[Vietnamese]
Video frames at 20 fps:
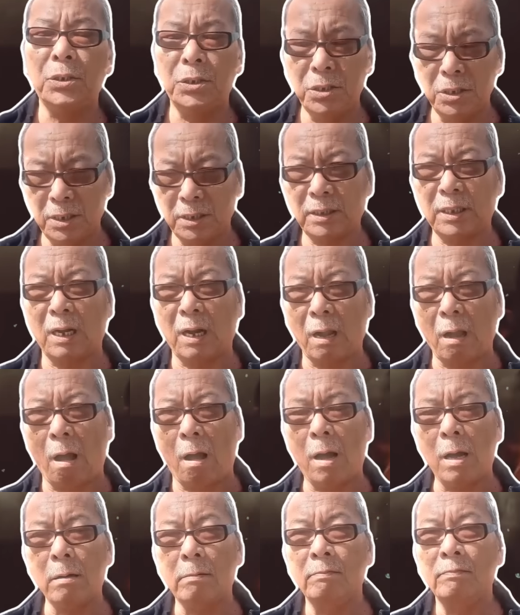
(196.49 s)
chưa từng
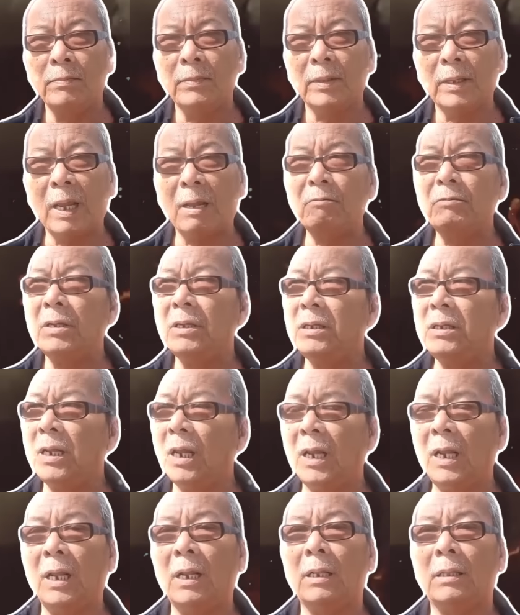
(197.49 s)
có theo những
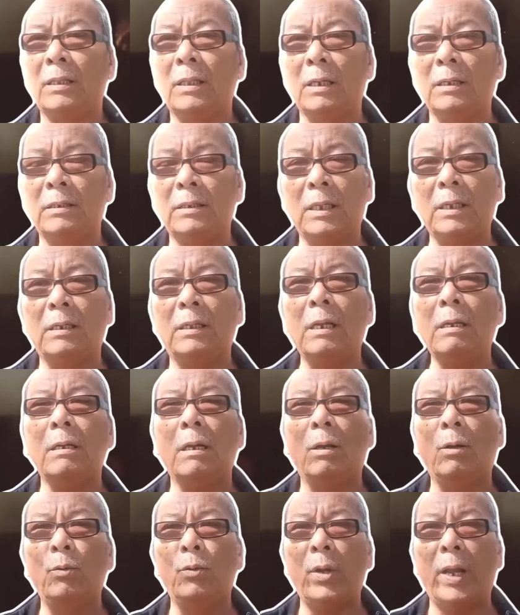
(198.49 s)
gì từ tin tức
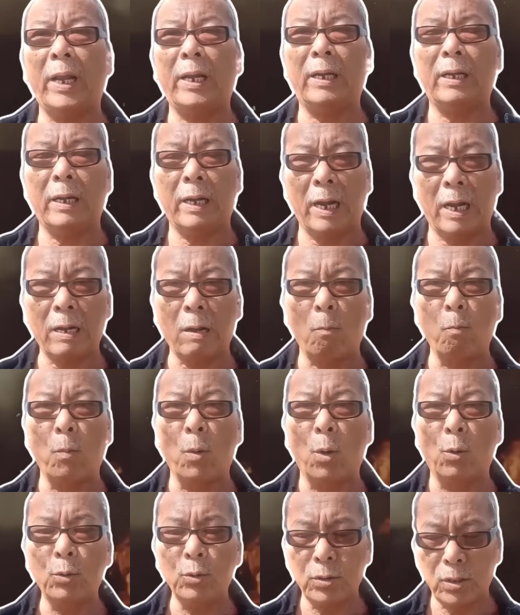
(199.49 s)
Ukraine đã công
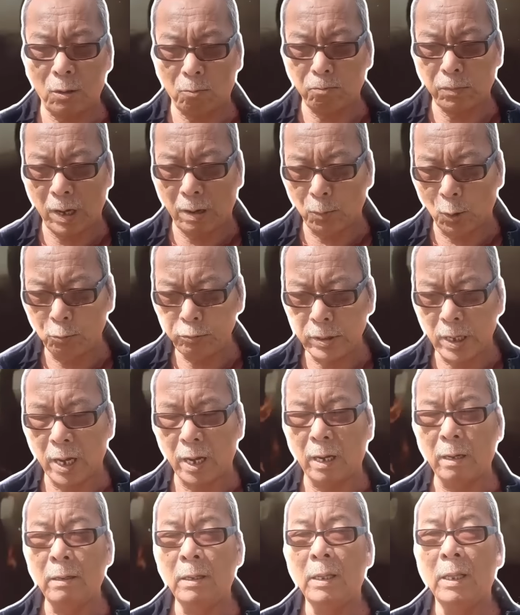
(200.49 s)
bố trong 24 giờ